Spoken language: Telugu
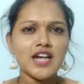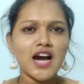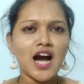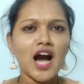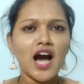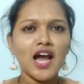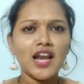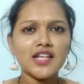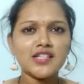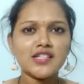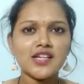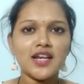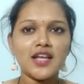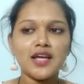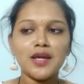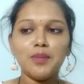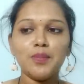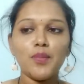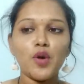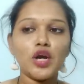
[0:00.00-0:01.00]
చాలా చాలా
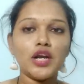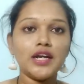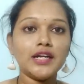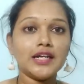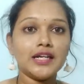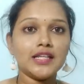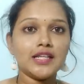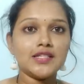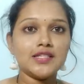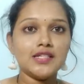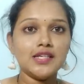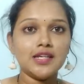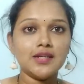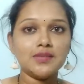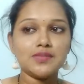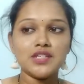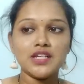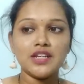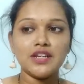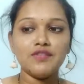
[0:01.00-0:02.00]
ఇంపార్టెంట్ కదా
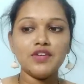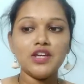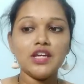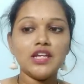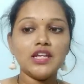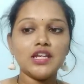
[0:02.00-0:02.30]
సీరమ్స్ అనేవి